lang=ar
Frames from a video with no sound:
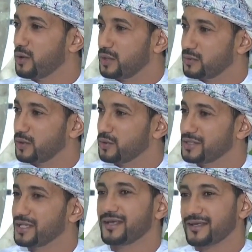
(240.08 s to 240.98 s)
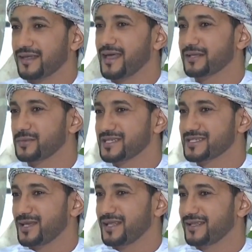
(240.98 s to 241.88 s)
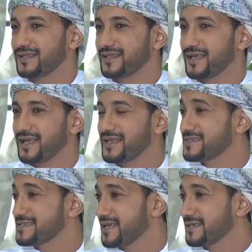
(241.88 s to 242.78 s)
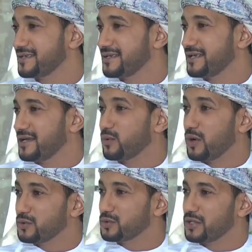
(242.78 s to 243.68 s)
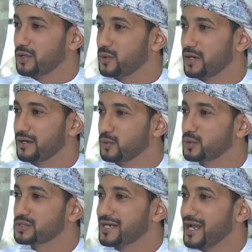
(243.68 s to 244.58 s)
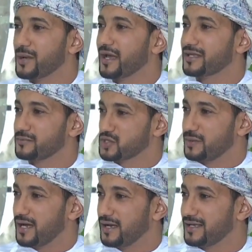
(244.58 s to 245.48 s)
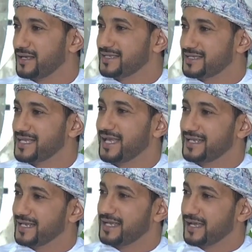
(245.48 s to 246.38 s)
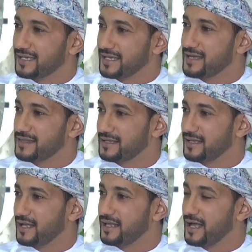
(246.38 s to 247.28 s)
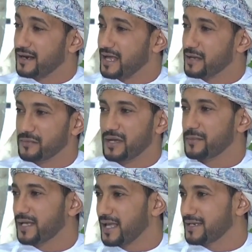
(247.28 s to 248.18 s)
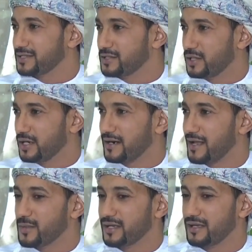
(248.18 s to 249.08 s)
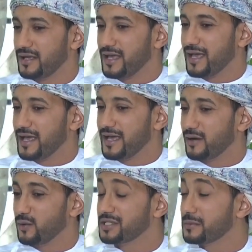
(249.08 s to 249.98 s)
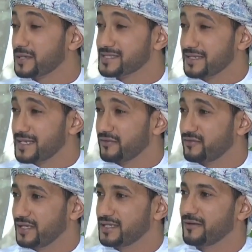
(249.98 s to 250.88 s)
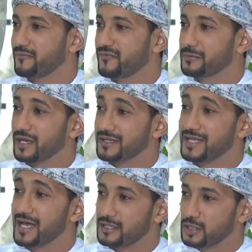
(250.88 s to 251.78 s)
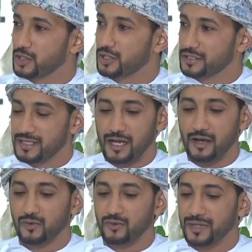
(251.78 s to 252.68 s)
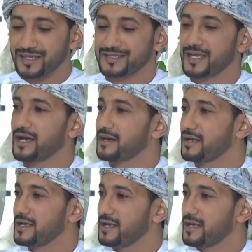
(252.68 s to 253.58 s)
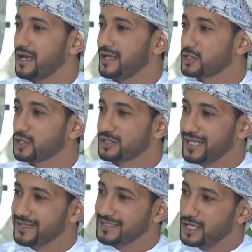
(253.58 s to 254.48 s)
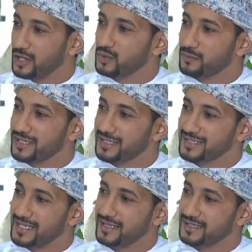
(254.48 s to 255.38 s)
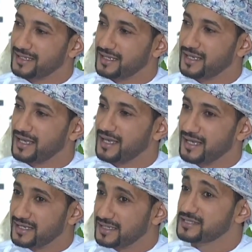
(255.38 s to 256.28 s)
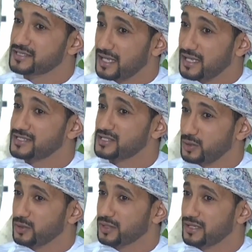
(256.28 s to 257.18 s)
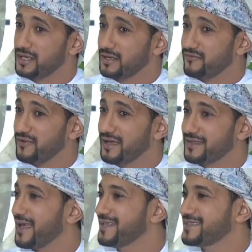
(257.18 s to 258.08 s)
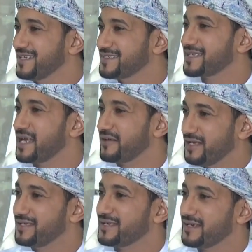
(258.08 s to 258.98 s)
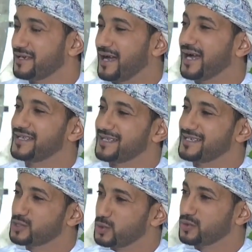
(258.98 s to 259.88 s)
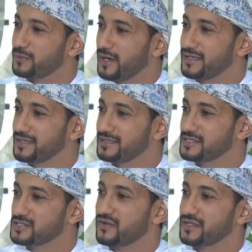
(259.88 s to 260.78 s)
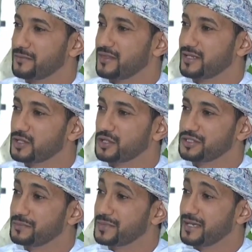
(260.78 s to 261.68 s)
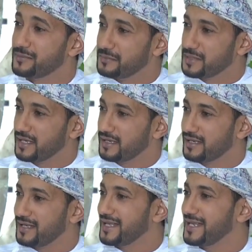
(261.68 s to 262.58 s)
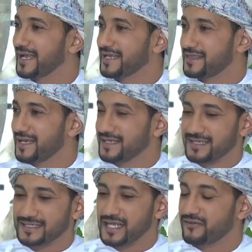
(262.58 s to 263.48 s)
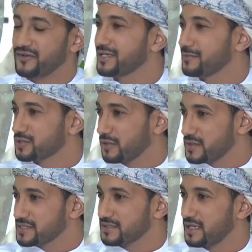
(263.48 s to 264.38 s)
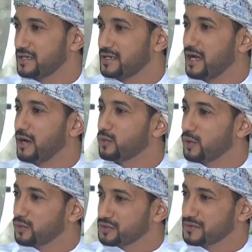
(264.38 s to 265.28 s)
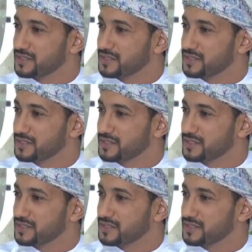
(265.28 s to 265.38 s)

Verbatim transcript: وهو نعم. الوقود كذلك بالنسبه للانسان وقوده هو وجود رغبه غير مشبعه يسعى الى تحقيق هذه الرغبه مهما كانت نوع الرغبه آه، وتبرز الدافعيه في مقدار الجهد او مقدار الجهد الذي تقوم به لتحقيق نعم. آه، آه، السلوك فاذا انت عندك دافعيه عاليه لسلوك معين سوف تبذل جهد 100% لكن اذا عندك دافعيه متوسطه او وقود